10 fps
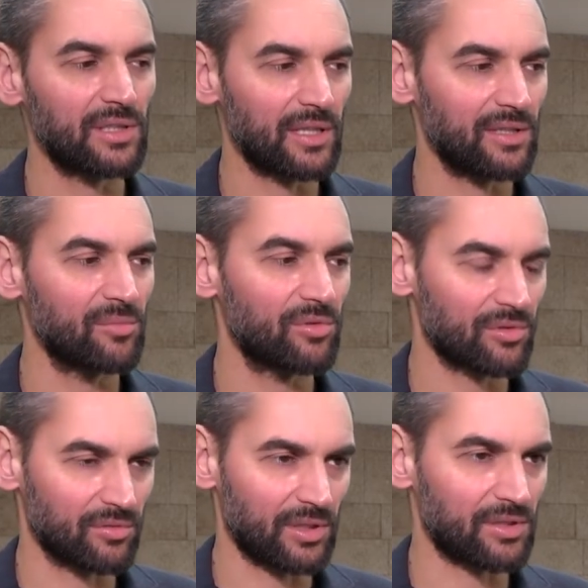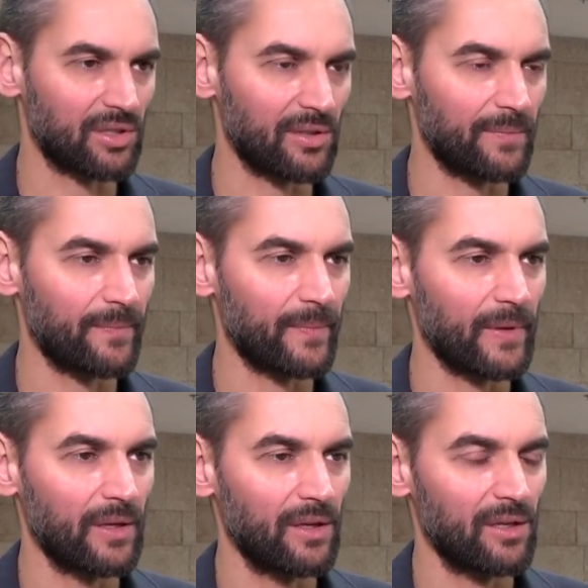te leki nie były skuteczne
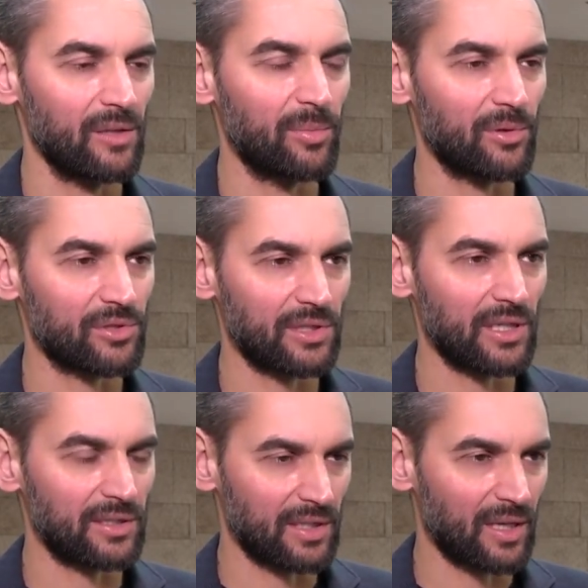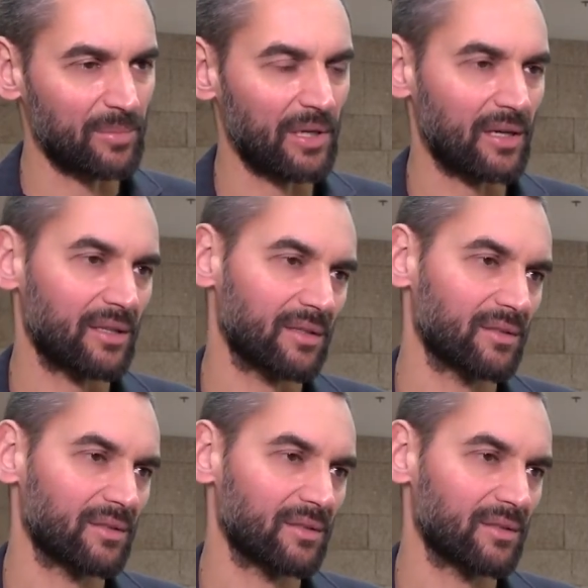i po czterech terapiach,